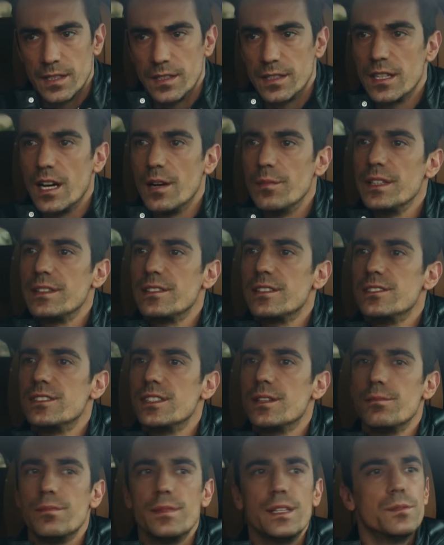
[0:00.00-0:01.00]
Rahmetli
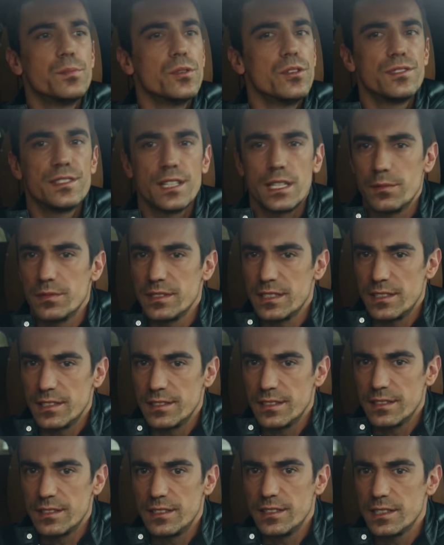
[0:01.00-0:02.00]
Cem beni polis arabasına
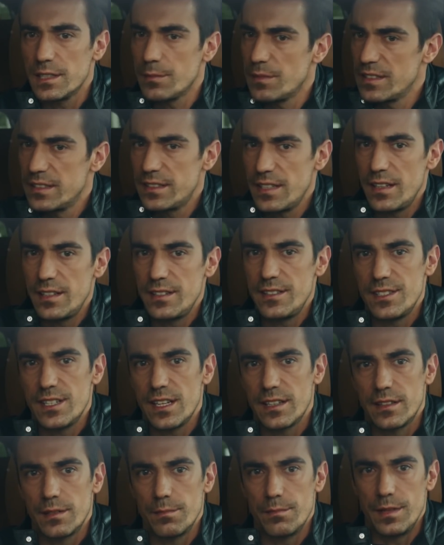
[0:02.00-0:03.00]
tıktığı zaman
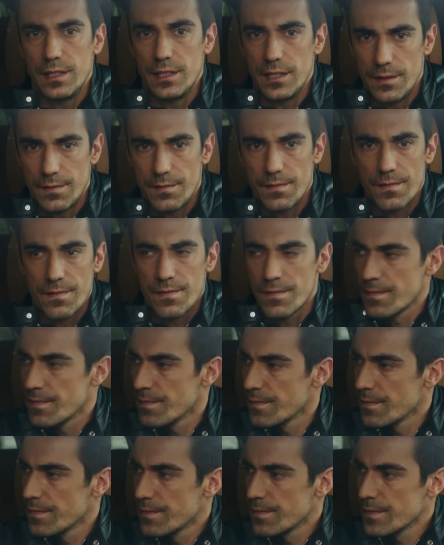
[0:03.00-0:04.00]
seyredecektin beni.
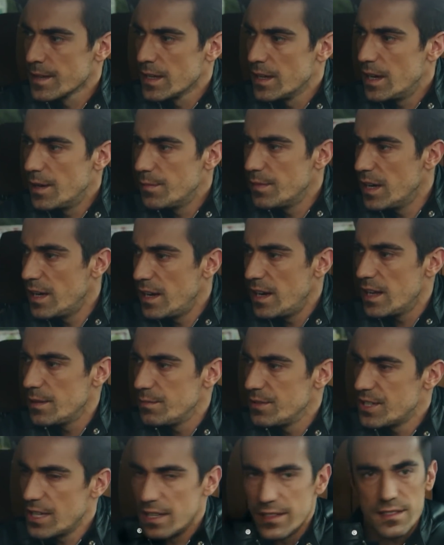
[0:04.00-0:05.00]
Ama hala bir
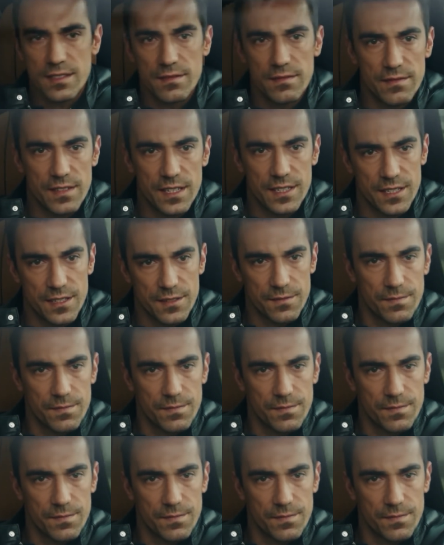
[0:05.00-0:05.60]
şansım var.